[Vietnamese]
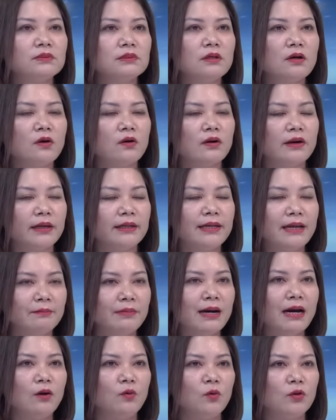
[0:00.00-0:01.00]
cho cái
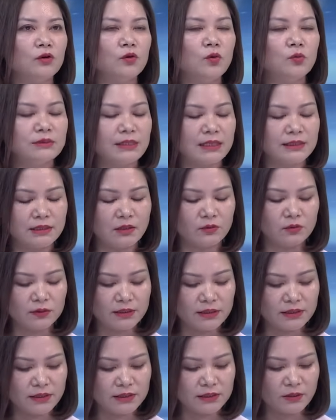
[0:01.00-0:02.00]
đảm bảo nguồn cung xăng dầu
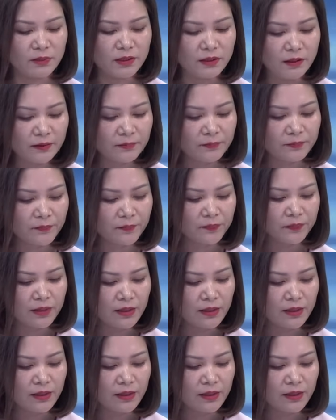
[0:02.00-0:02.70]
cho thị trường trong nước.